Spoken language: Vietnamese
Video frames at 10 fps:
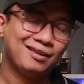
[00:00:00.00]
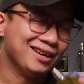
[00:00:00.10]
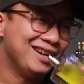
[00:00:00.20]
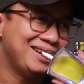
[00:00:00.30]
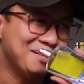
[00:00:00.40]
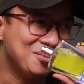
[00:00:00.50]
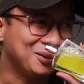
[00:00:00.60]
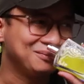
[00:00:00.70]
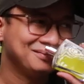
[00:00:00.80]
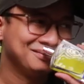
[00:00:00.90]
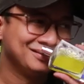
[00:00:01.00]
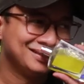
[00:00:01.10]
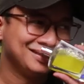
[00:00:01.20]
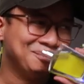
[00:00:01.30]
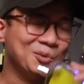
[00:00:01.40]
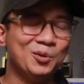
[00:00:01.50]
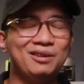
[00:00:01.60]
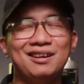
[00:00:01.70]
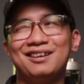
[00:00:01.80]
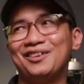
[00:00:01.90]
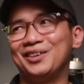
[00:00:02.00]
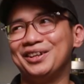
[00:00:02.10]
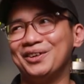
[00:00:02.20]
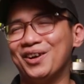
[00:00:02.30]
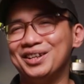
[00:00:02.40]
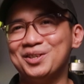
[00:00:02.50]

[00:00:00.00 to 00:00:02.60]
đây là một mùi hương có thể gọi